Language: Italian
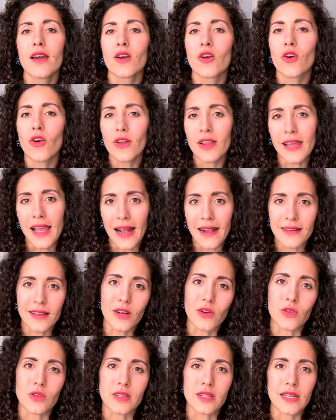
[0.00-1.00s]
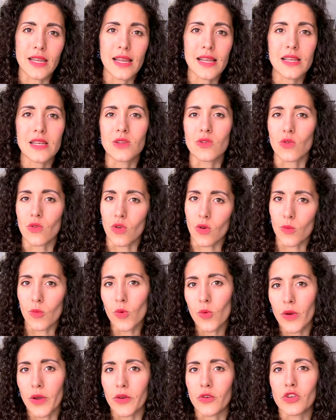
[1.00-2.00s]
Con gli altri consigli sono
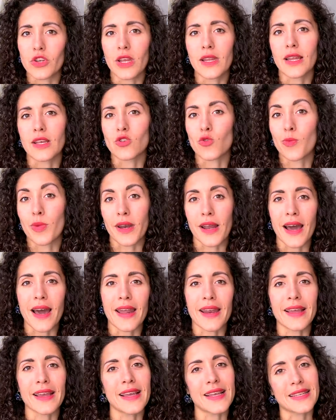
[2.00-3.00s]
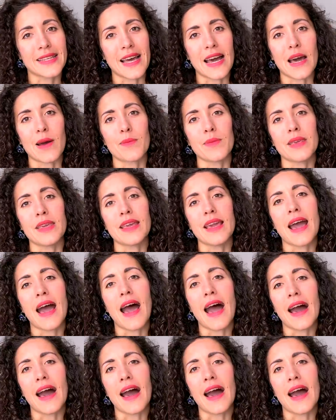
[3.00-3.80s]
comunque riuscita a superare esami esami